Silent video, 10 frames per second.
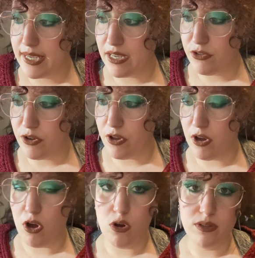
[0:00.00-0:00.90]
est 4
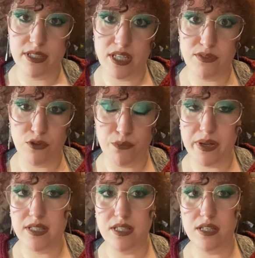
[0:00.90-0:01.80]
heures, André vient de
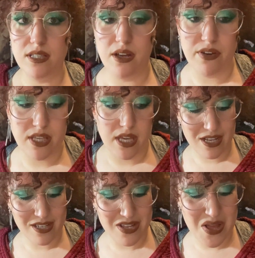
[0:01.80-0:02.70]
partir travailler. Ah.